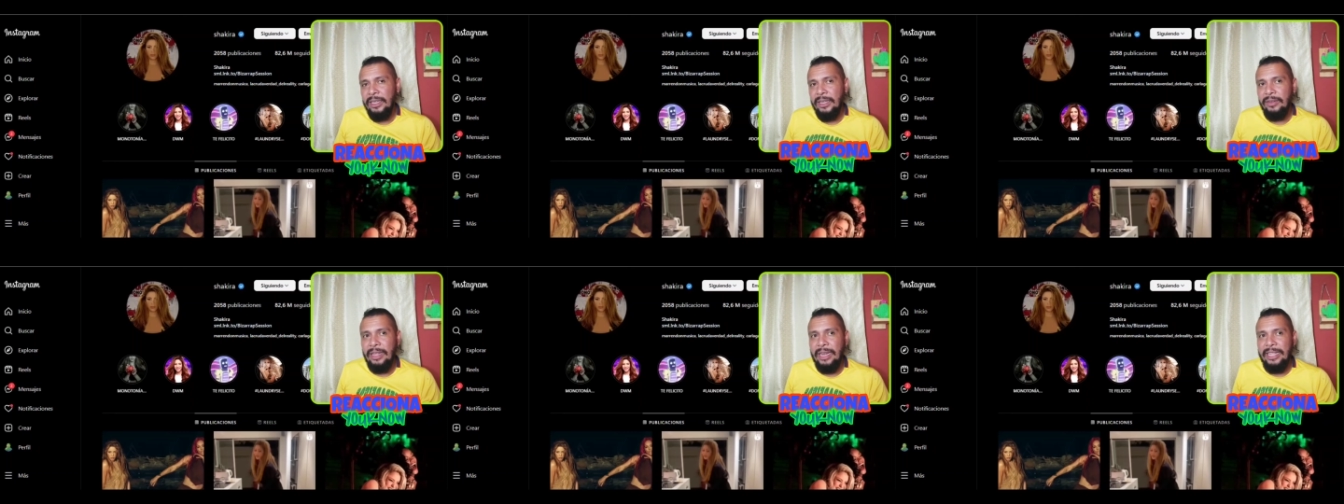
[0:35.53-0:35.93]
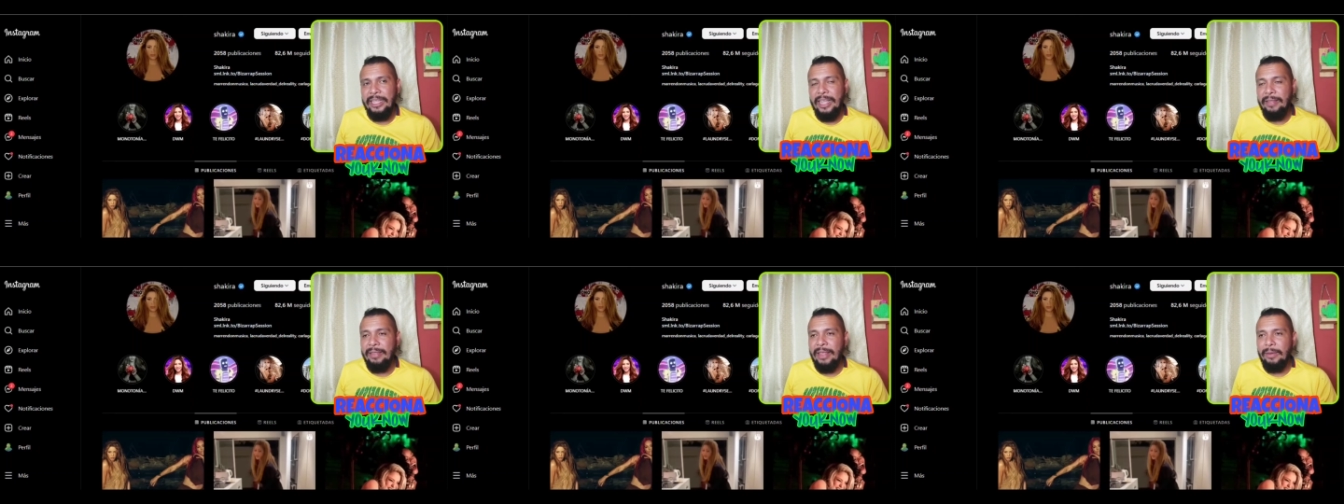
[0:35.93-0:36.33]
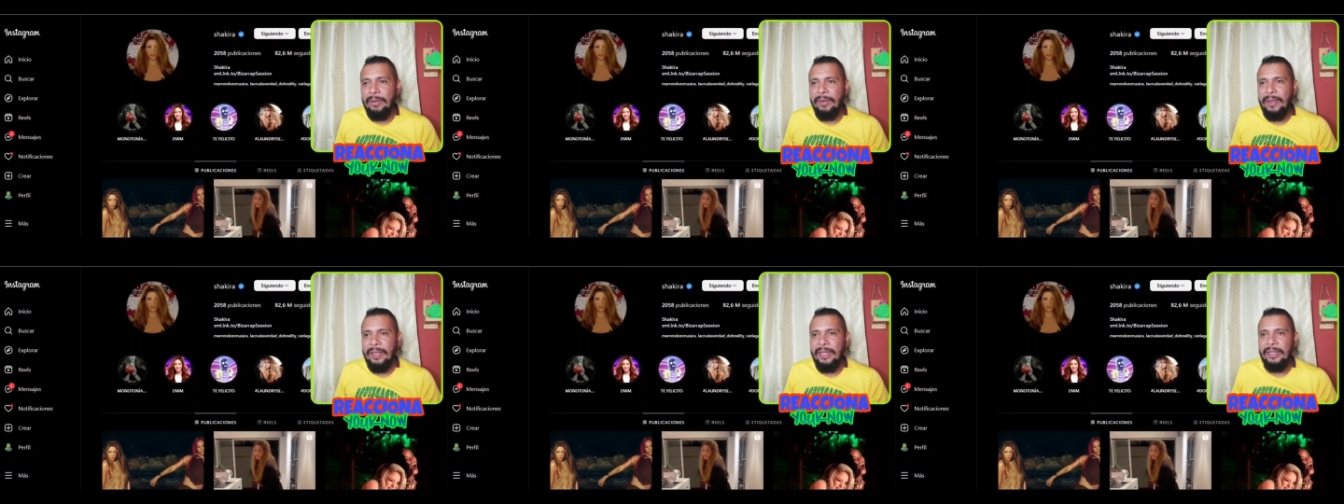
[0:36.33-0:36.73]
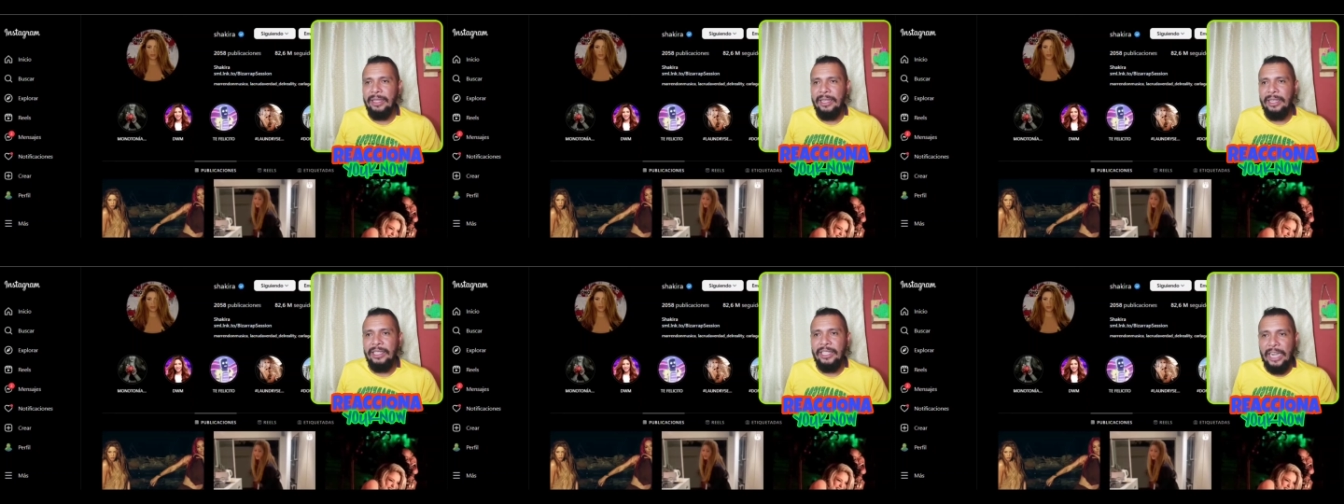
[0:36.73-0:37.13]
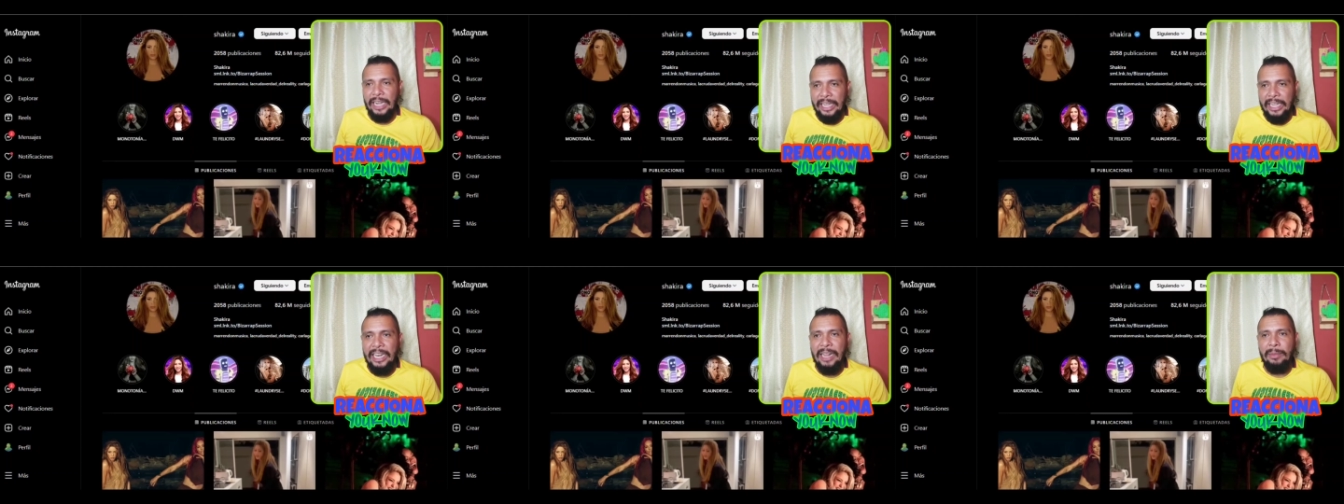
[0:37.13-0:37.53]
una leyenda viviente.
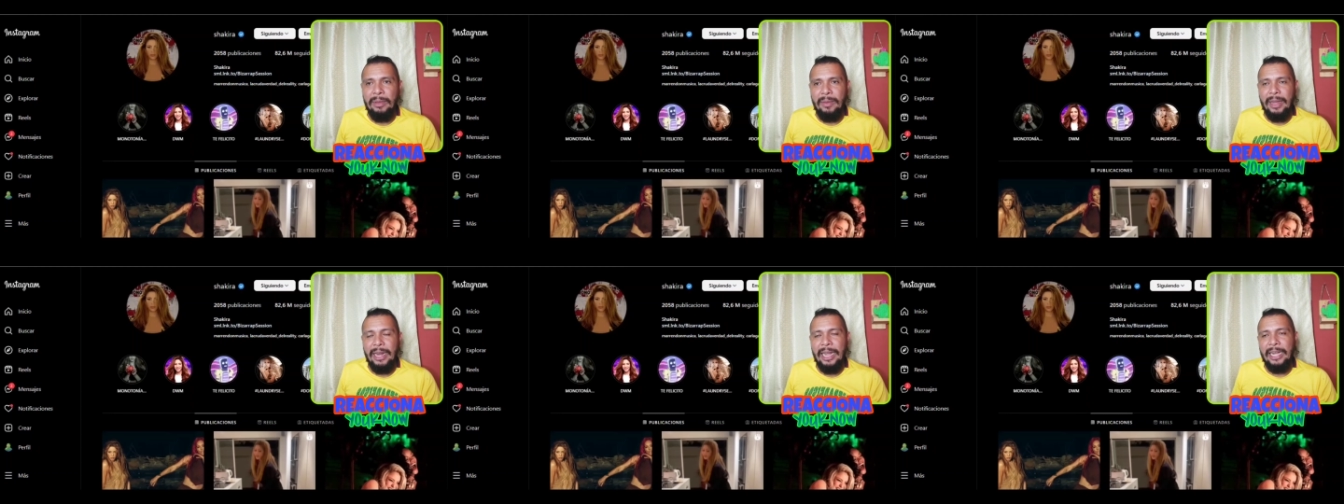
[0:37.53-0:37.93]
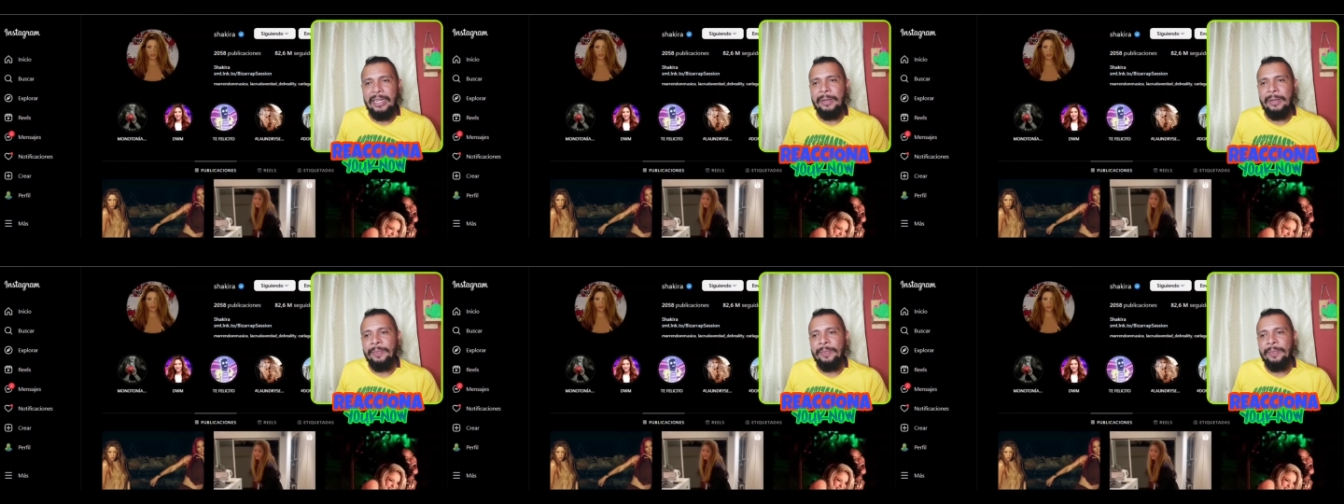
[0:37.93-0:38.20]
Shakira Mebarak